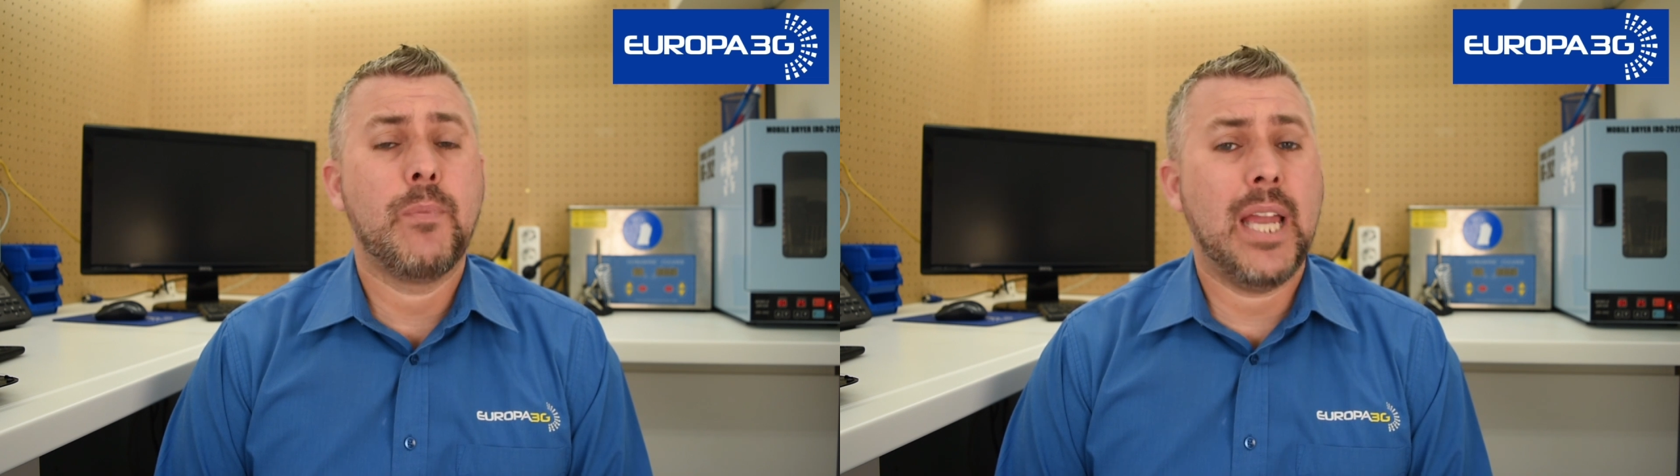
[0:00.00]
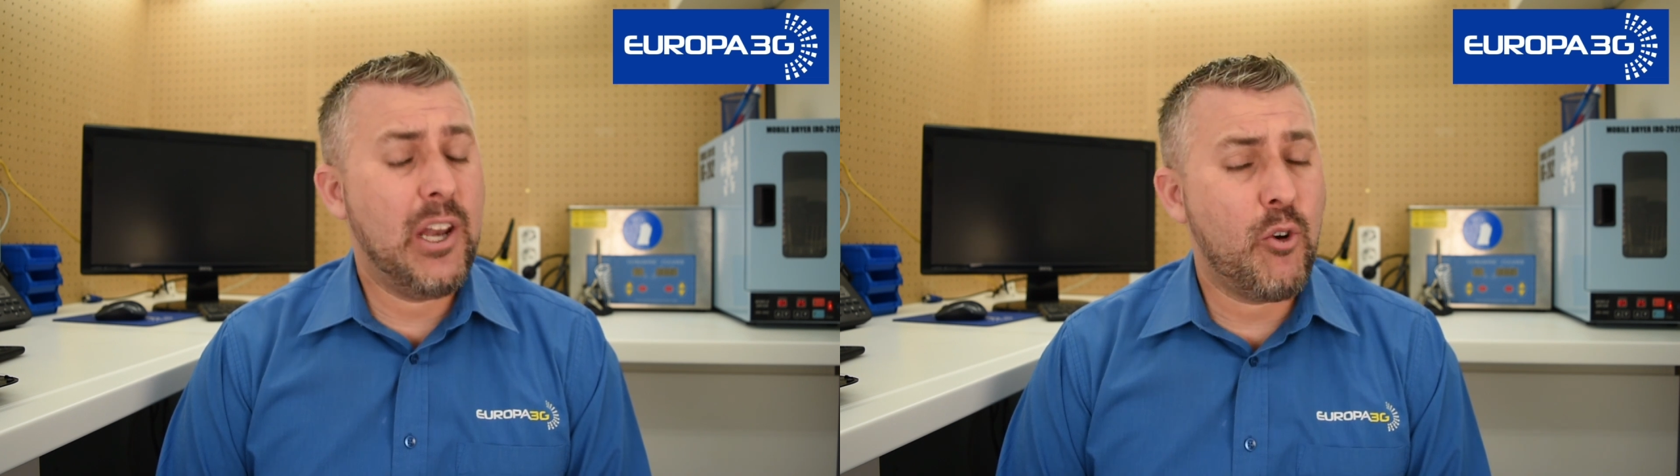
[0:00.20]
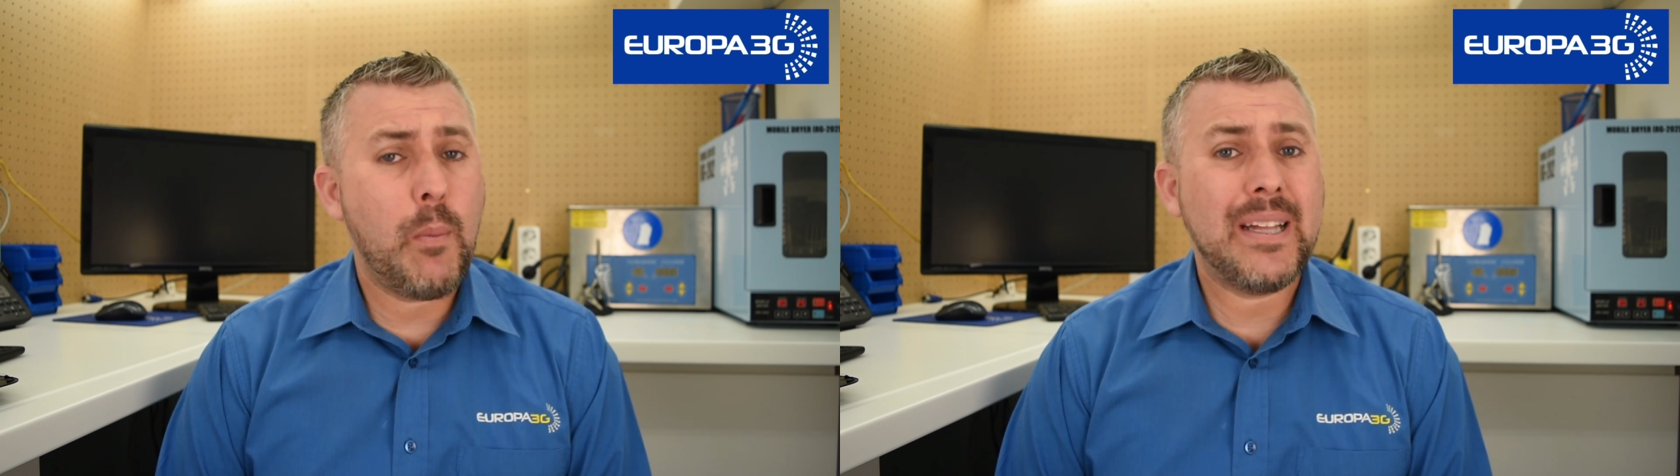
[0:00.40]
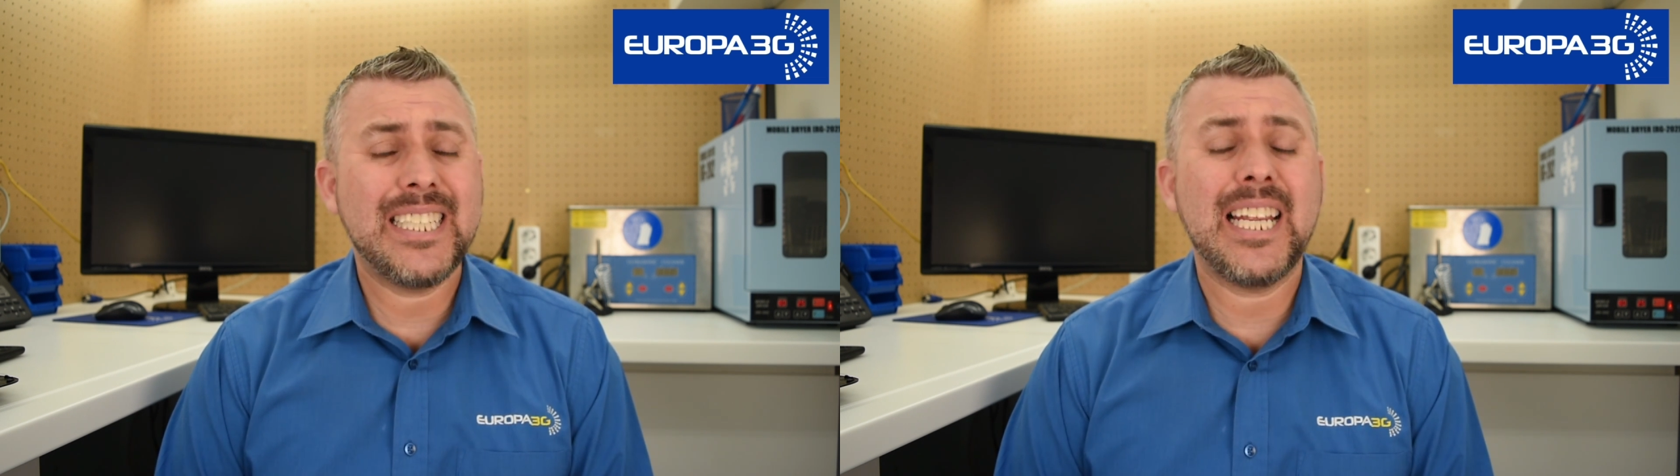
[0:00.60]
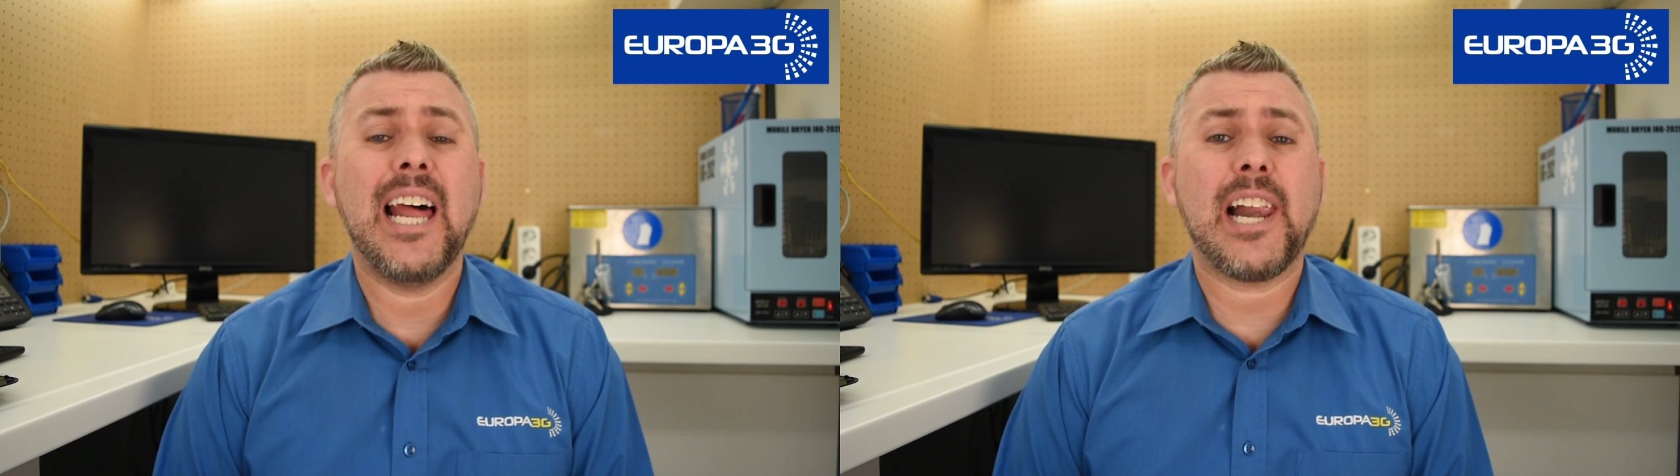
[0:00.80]
En Europa
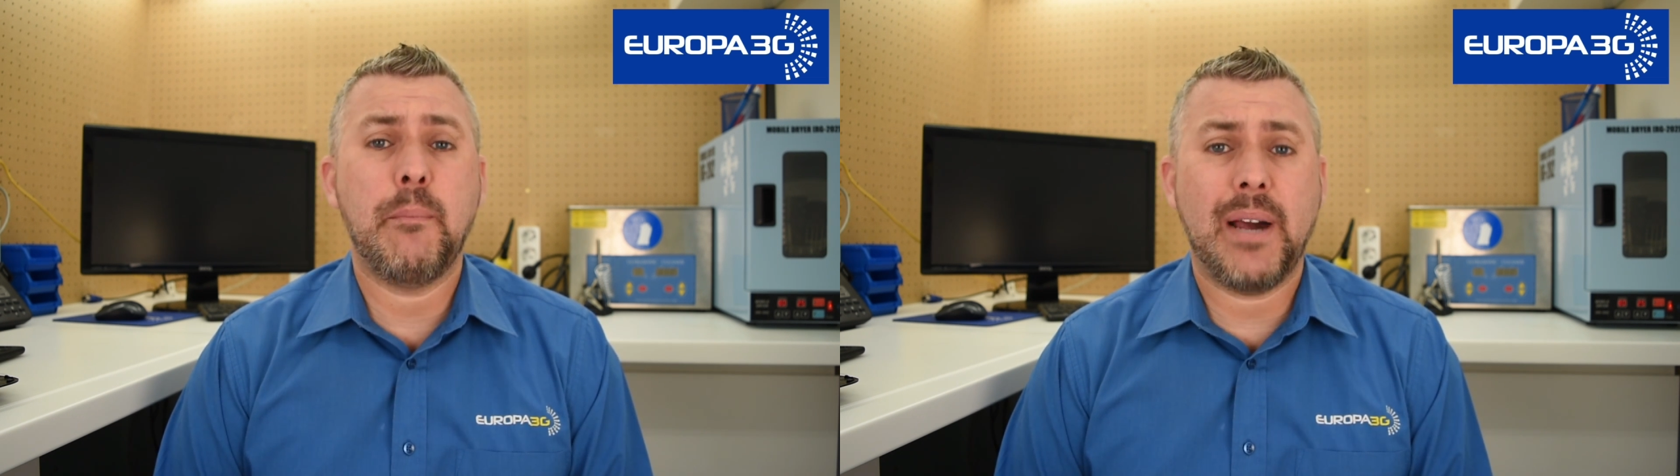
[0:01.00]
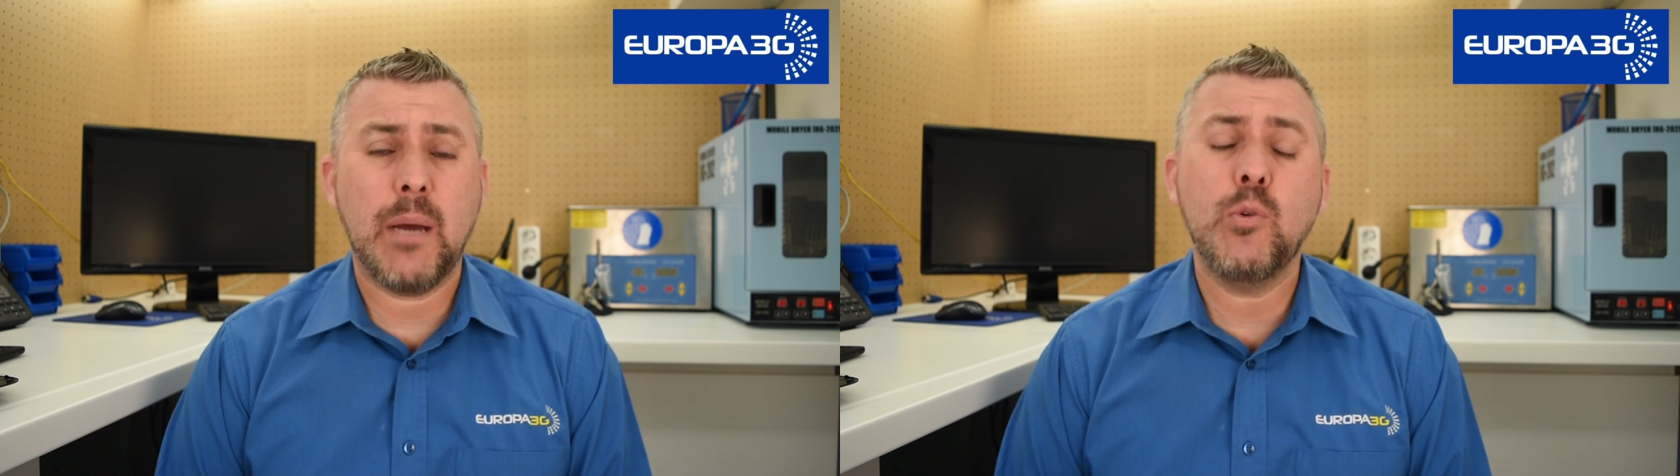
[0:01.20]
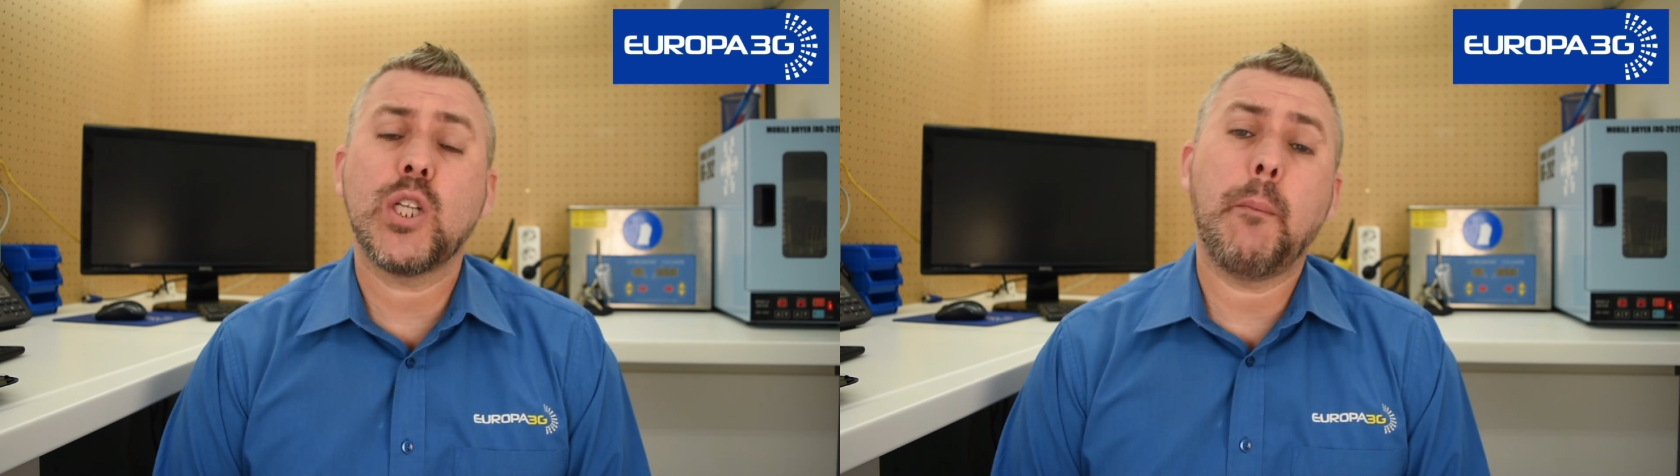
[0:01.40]
3 la reparamos